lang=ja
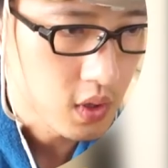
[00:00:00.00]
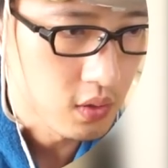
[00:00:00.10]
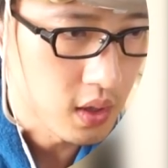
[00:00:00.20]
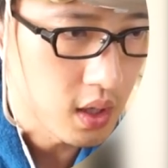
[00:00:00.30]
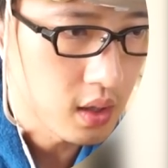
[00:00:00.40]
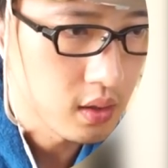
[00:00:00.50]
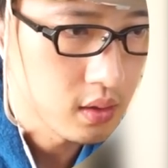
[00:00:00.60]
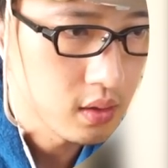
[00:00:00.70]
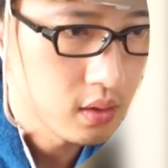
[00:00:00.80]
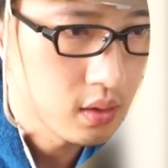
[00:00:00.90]
?OK。
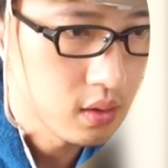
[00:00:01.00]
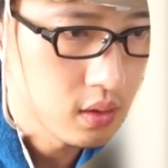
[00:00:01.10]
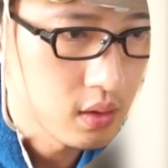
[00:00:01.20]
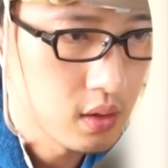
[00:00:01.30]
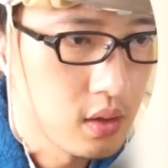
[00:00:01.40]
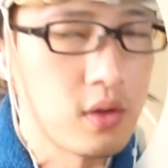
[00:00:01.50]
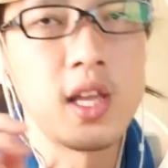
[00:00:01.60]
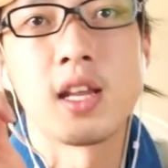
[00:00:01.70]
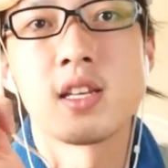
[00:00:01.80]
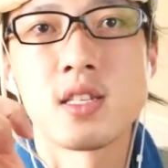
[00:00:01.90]

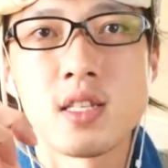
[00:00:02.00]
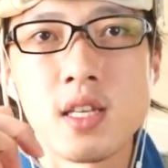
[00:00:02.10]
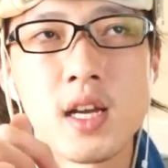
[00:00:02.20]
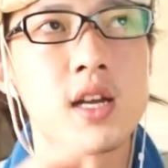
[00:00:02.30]
クリアです。